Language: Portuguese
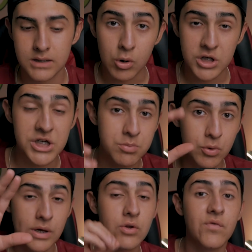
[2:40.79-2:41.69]
Agora, gente,
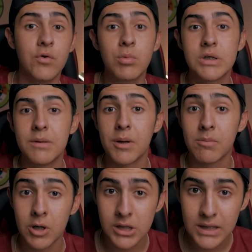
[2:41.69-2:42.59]
pro quinto filme que separei é
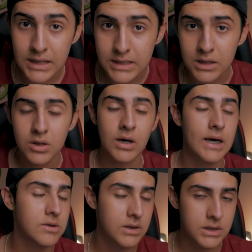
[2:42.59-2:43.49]
para nossa lista, que no
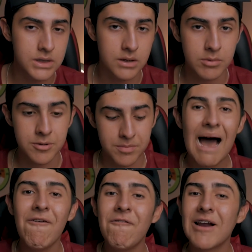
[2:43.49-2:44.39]
caso ele se chama
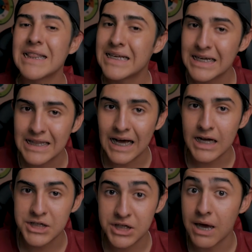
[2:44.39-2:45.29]
A
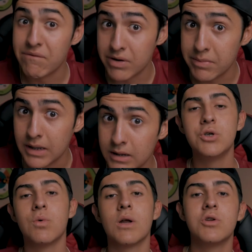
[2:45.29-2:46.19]
Fraternidade é Vermelha,
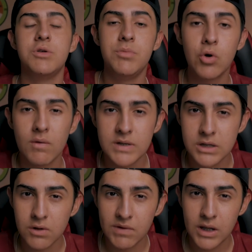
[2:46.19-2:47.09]
de um ano de
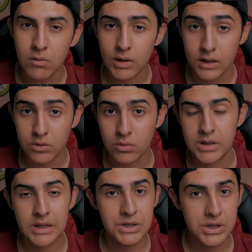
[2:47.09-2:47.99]
1994.
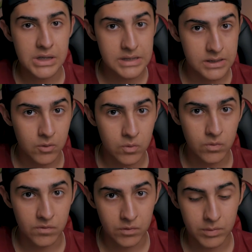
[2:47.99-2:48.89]
E a direção
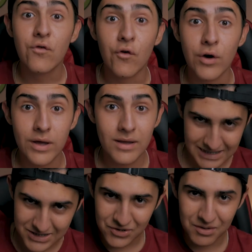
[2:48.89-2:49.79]
do filme foi
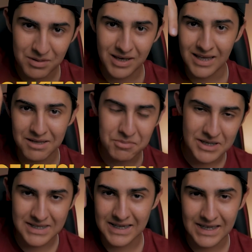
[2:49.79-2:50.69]
esse nome aqui que está
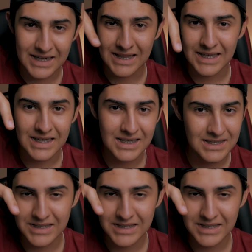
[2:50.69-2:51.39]
aparecendo aqui na tela.